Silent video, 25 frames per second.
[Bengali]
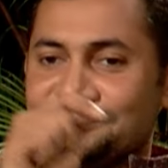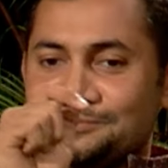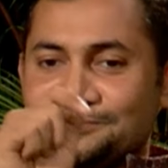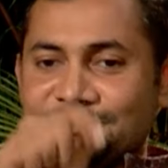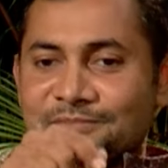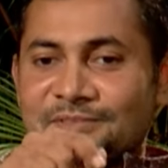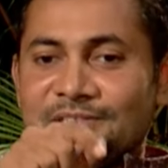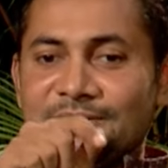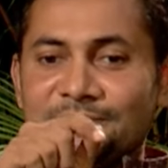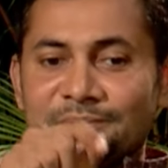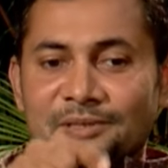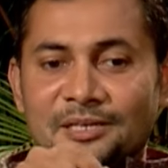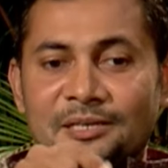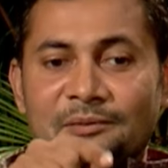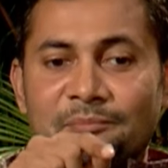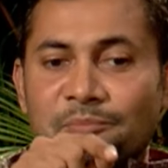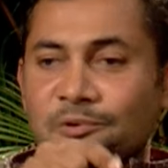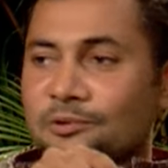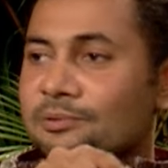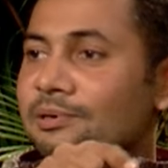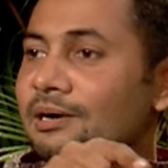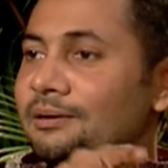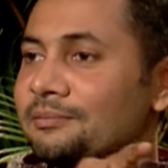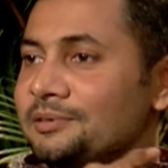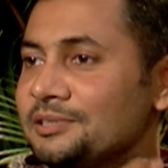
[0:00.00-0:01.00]
কি বলে
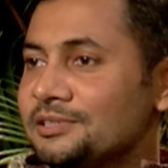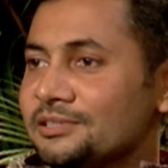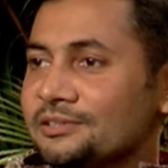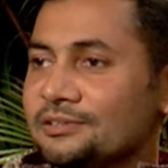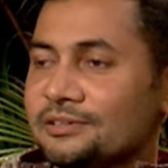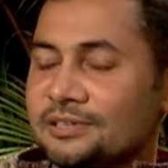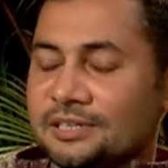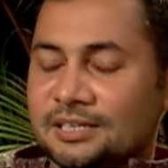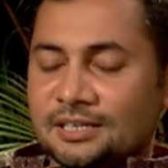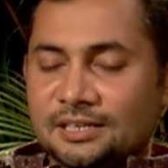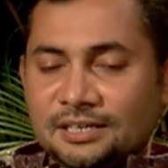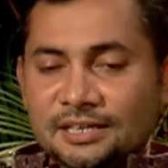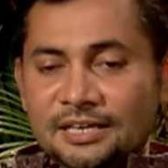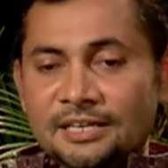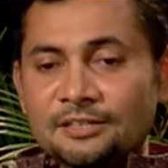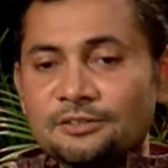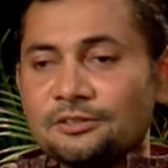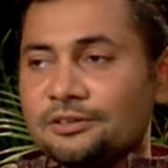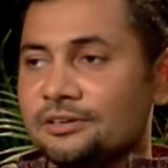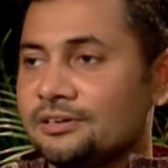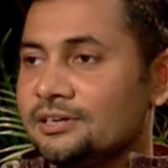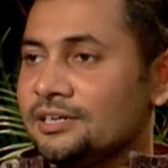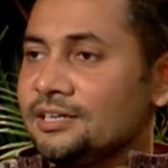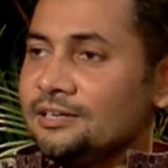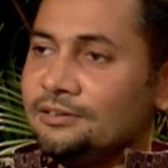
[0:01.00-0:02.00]
প্রভাবিত করার এই
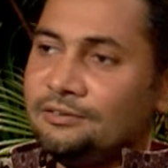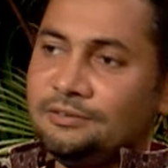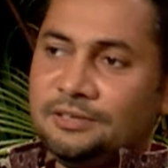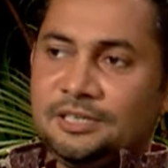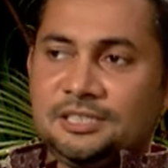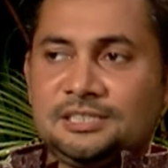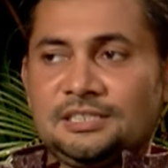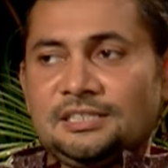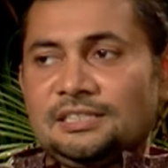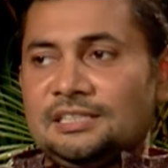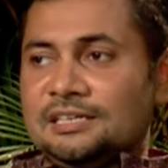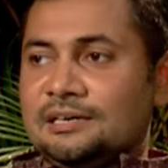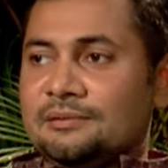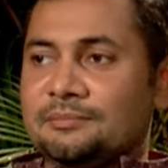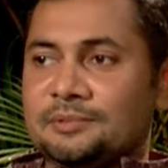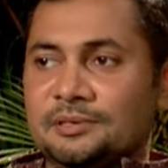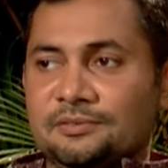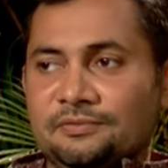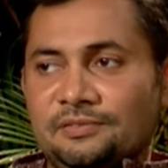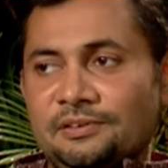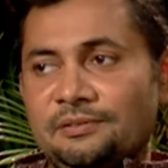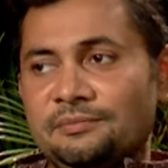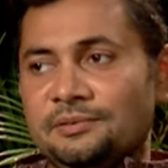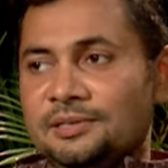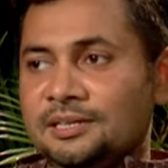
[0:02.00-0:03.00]
ধরনের লোকের সাথে আমার
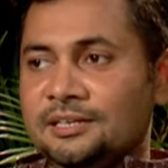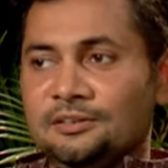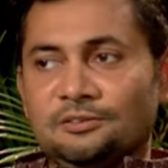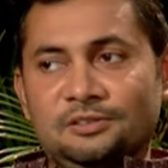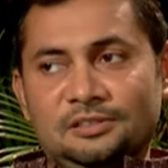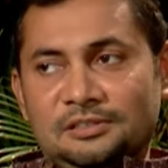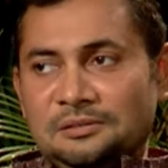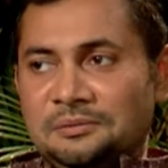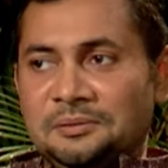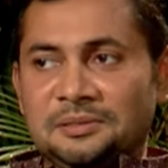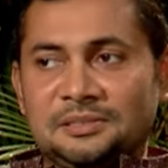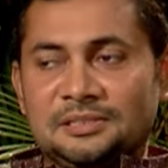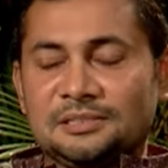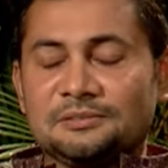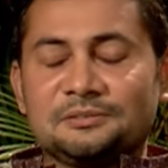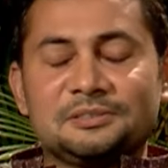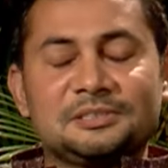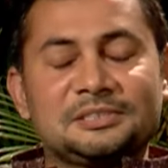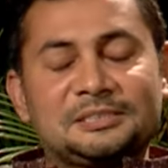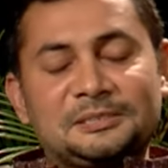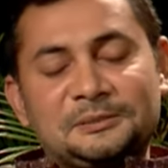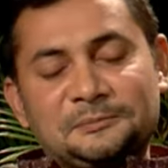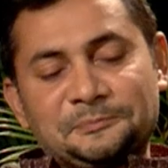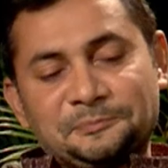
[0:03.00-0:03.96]
ফ্যামিলির কথাবার্তা হয়েছে